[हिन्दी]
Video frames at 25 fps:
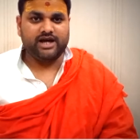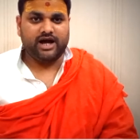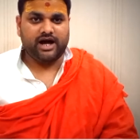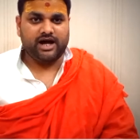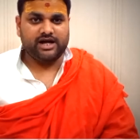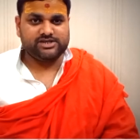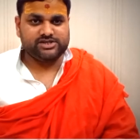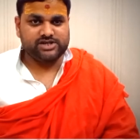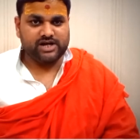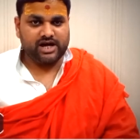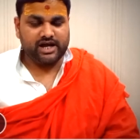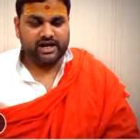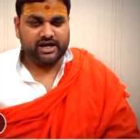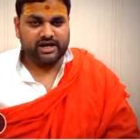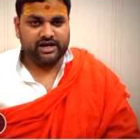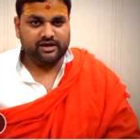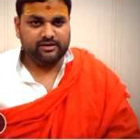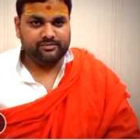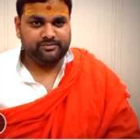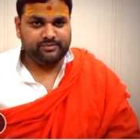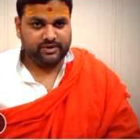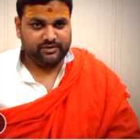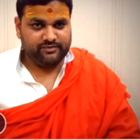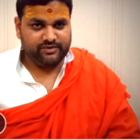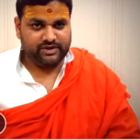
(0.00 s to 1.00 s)

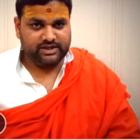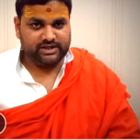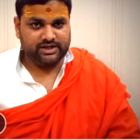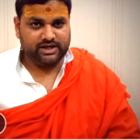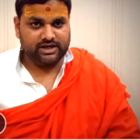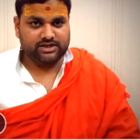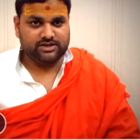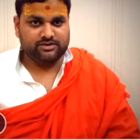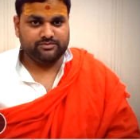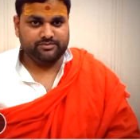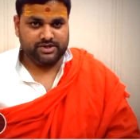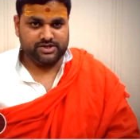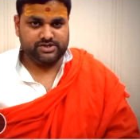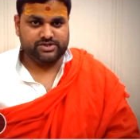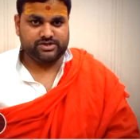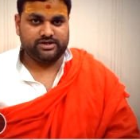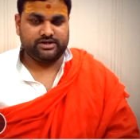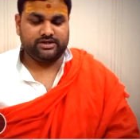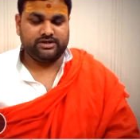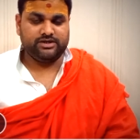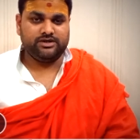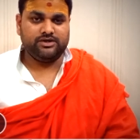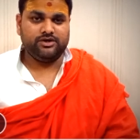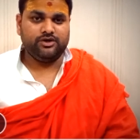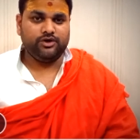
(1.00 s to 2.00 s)
आचार्य पवन दत्त
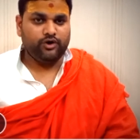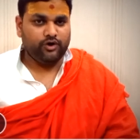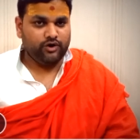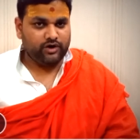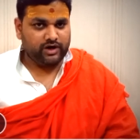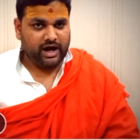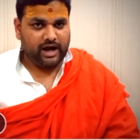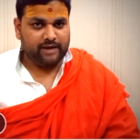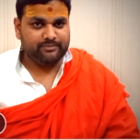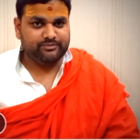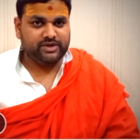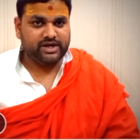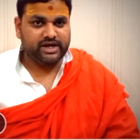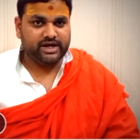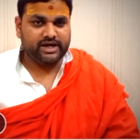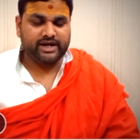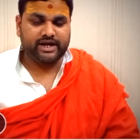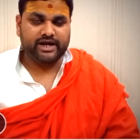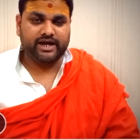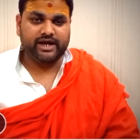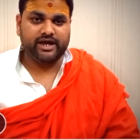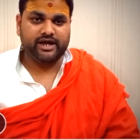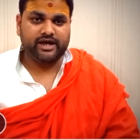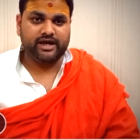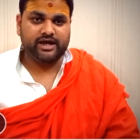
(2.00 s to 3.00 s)
मिश्र और आप देख
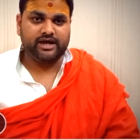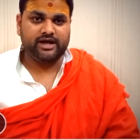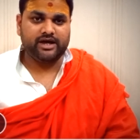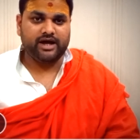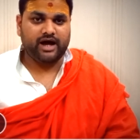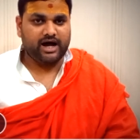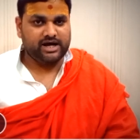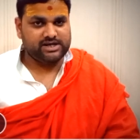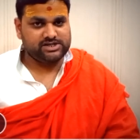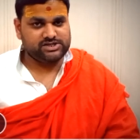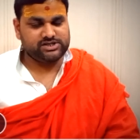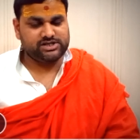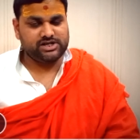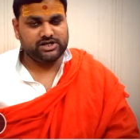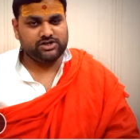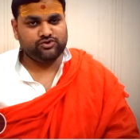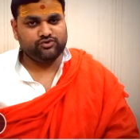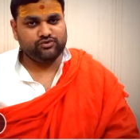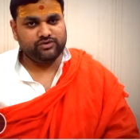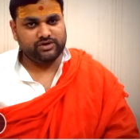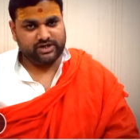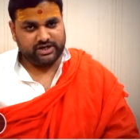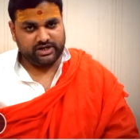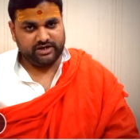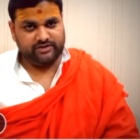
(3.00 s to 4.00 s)
रहे हैं
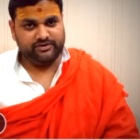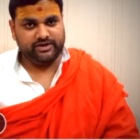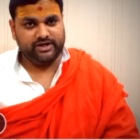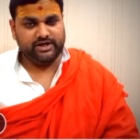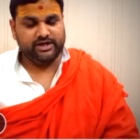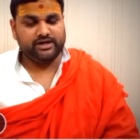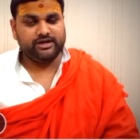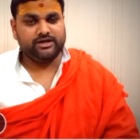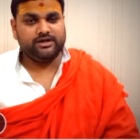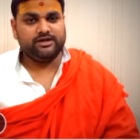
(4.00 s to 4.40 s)
अस्तित्व टीवी